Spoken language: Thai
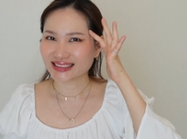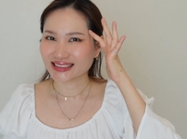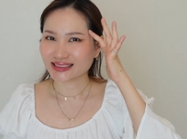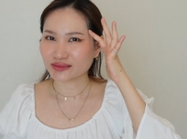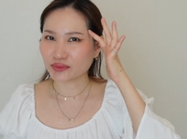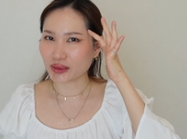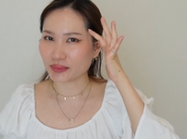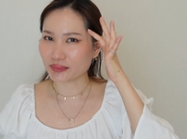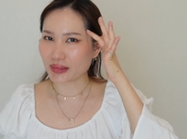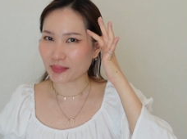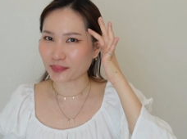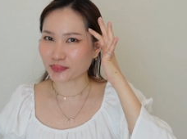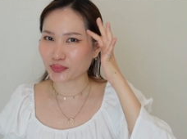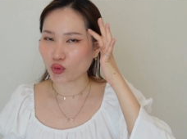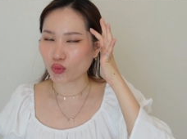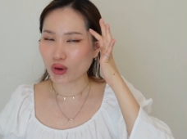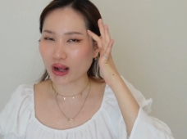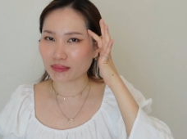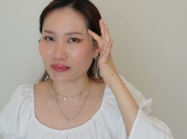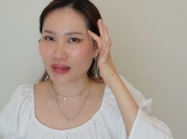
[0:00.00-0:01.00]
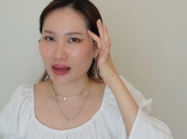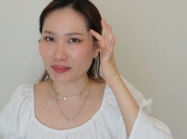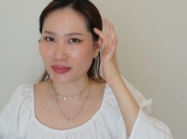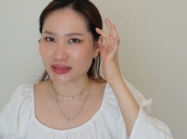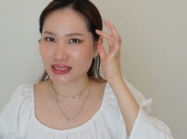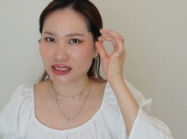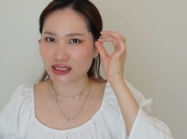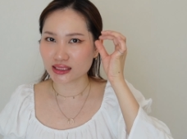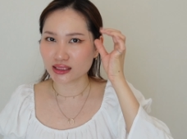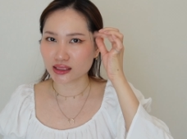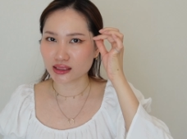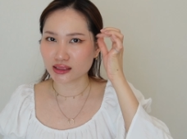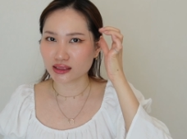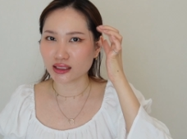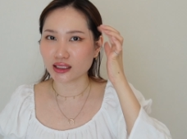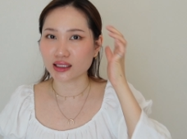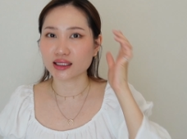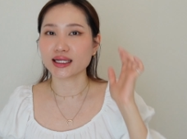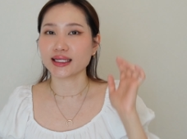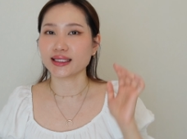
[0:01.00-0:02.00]
เหมือนแบบตรงขมับมันจะ
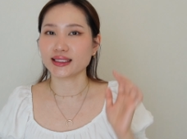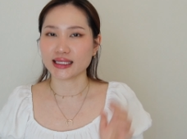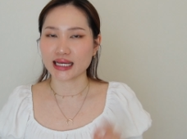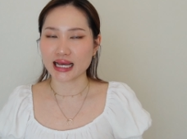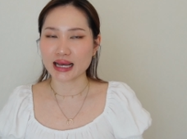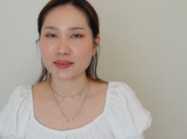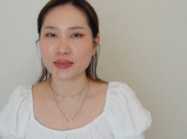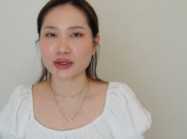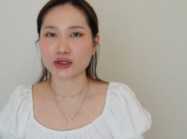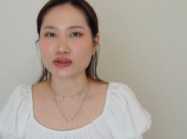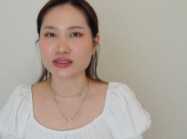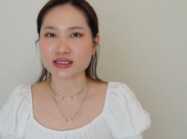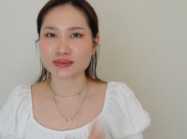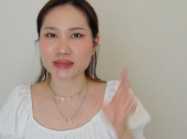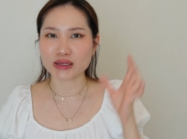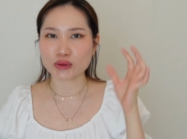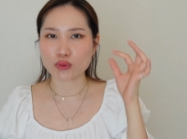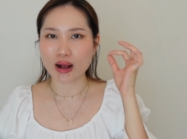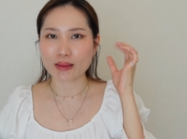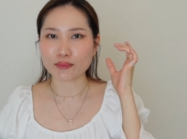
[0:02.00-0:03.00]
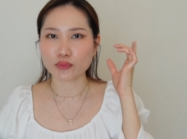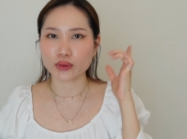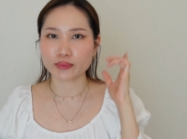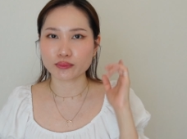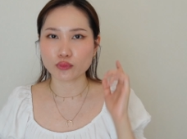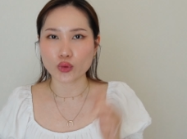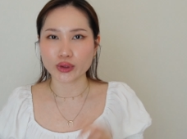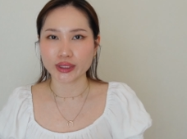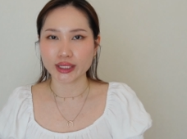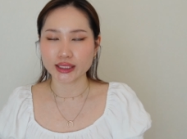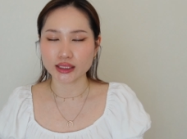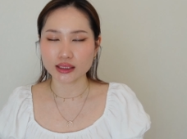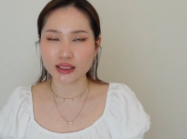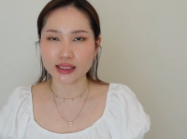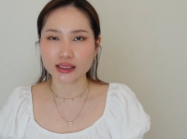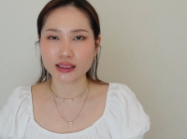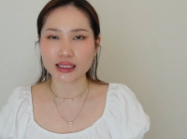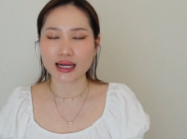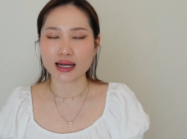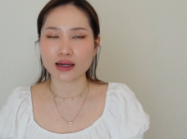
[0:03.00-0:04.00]
กึกๆอะไรเงี้ยมันก็จะมีความปวดปวดนิ
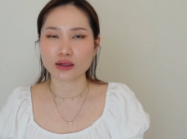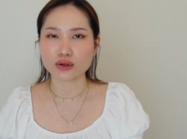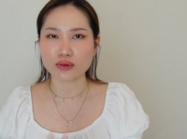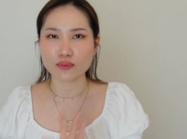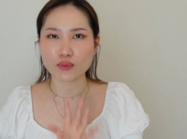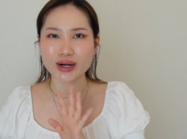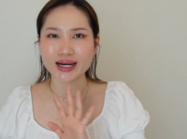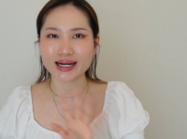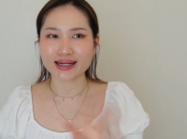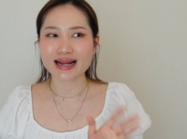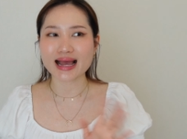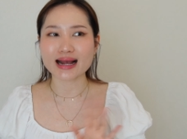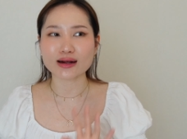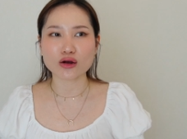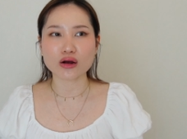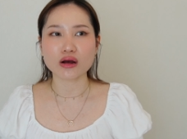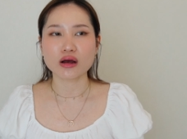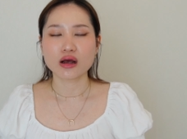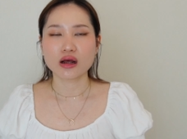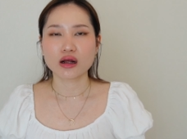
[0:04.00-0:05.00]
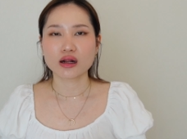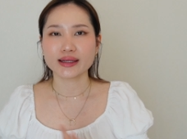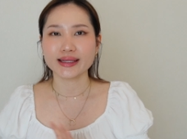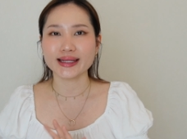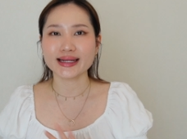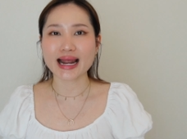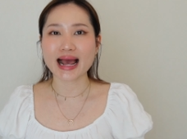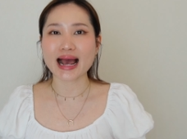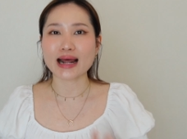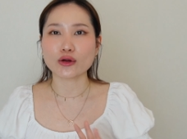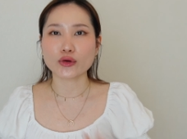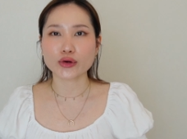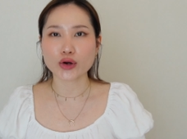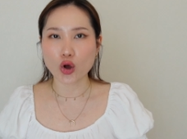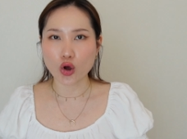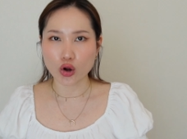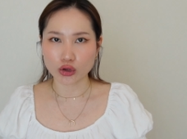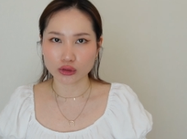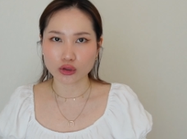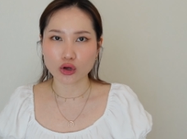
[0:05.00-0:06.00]
ดๆนะคะก็วันแรกๆก็กินอาหาร
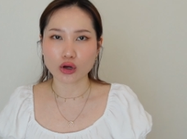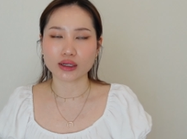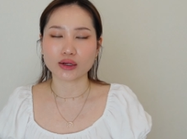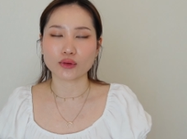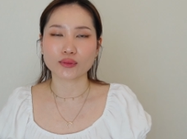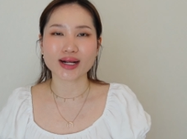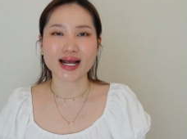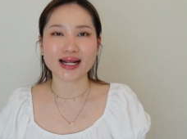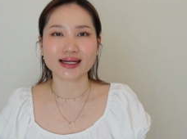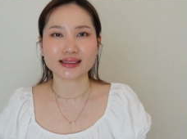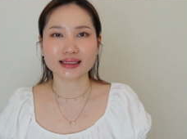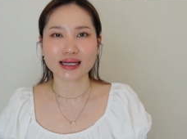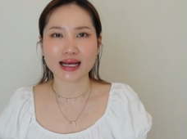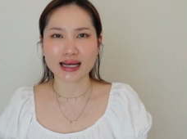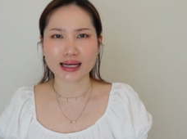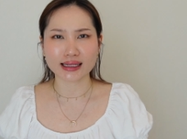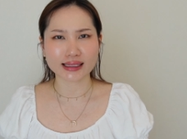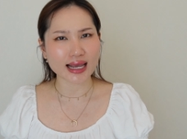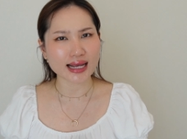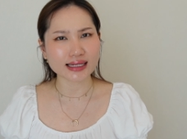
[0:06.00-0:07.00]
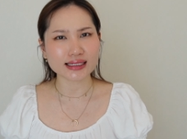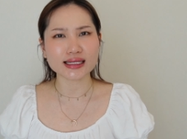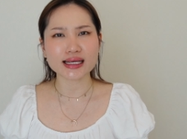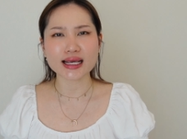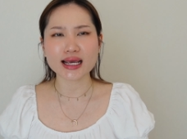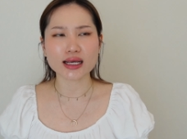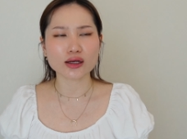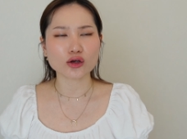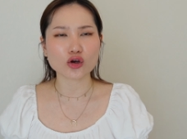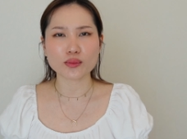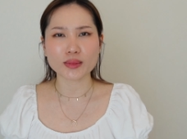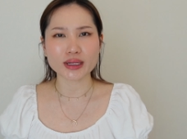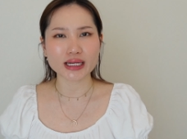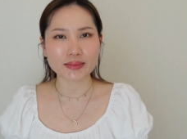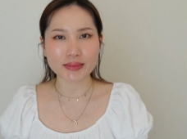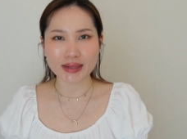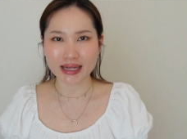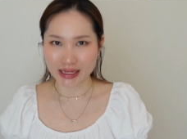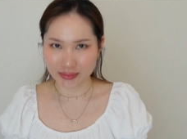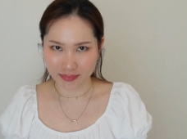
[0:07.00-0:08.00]
อ่อนๆก่อนเอากันนะคะแค่นี้เองก็ไม่ได้
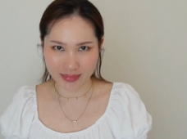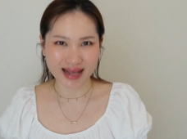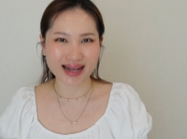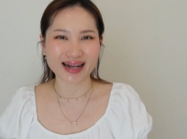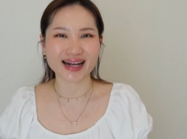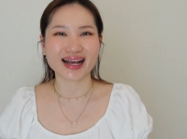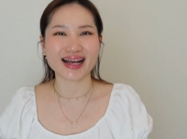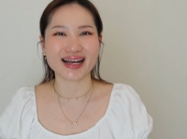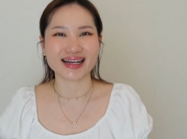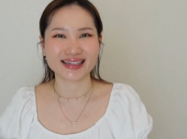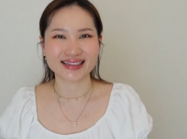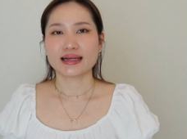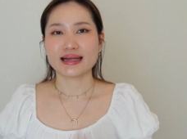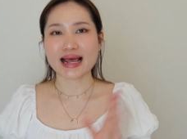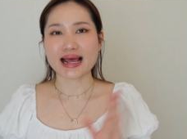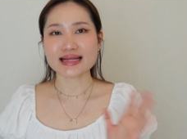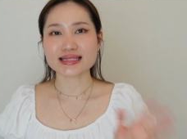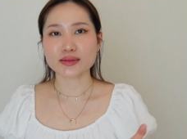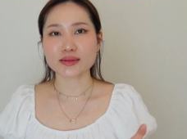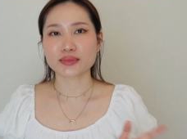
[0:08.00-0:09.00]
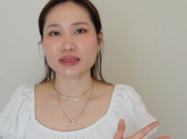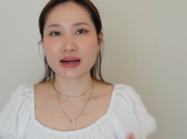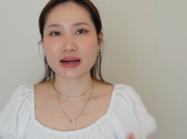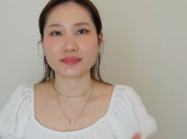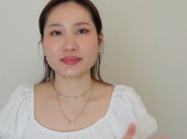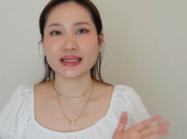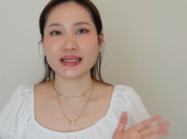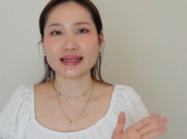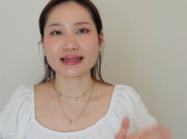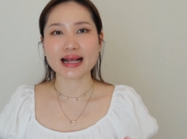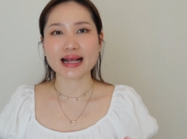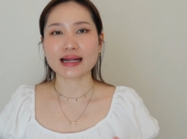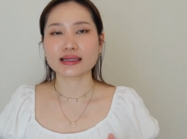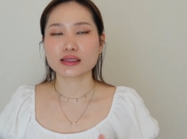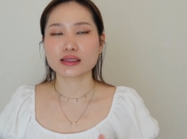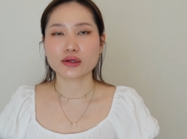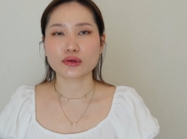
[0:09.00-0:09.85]
มีอะไรมากค่ะและสำหรับพิกัดใน